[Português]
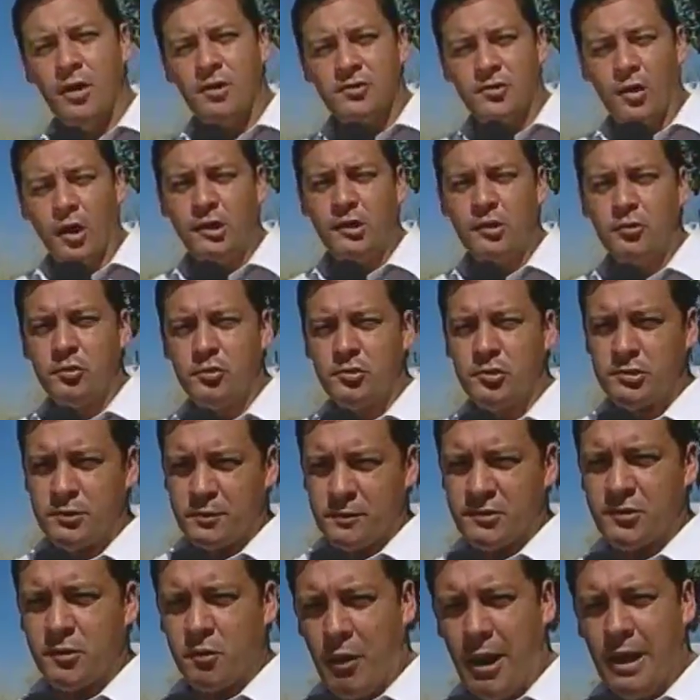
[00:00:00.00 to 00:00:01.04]
Só que nos
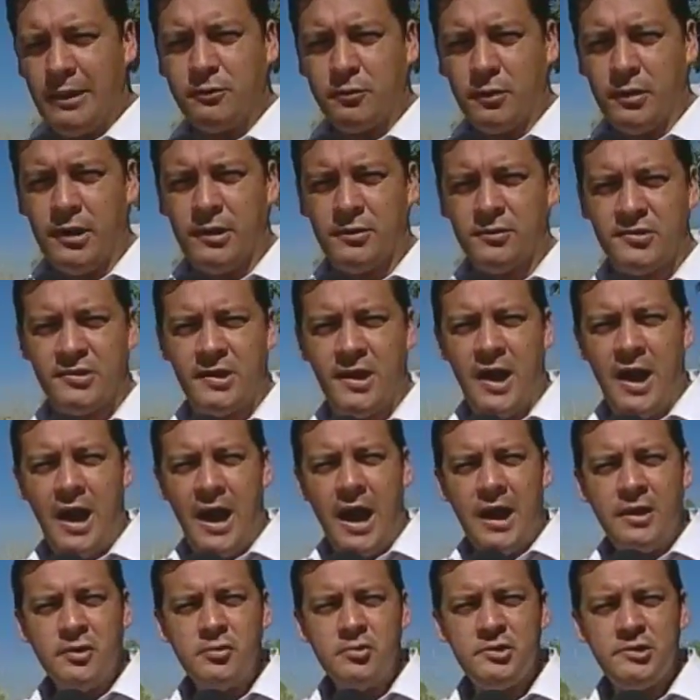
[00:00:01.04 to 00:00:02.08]
últimos quatro anos,
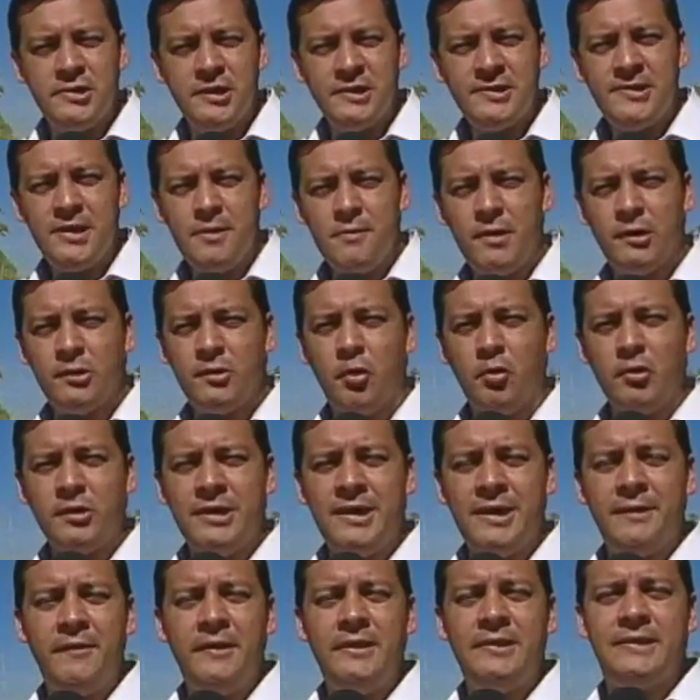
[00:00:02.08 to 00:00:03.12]
a Justiça mandou
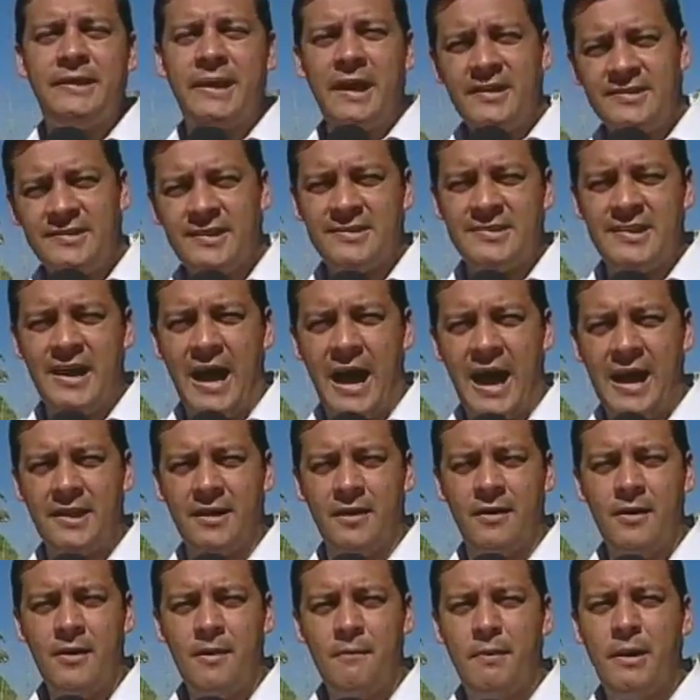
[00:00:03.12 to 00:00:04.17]
que vendesse essa
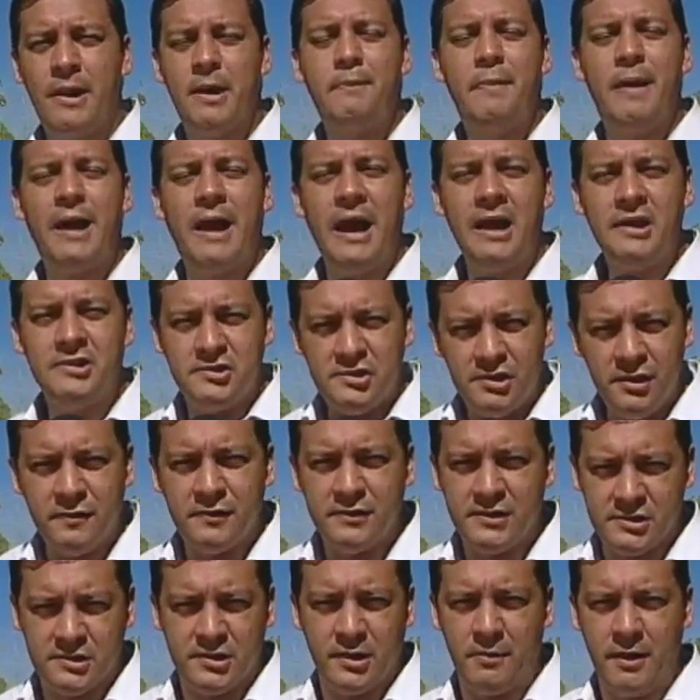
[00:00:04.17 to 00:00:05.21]
área para pagar
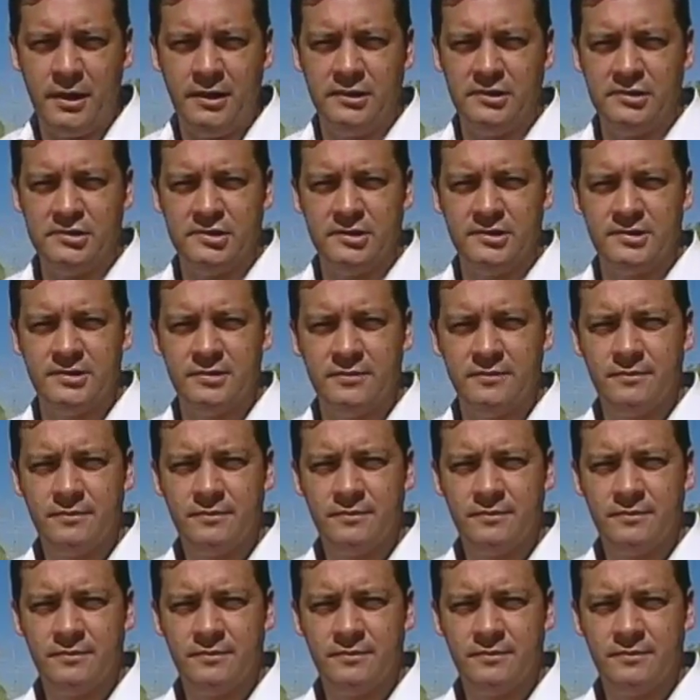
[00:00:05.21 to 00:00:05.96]
dívidas trabalhistas.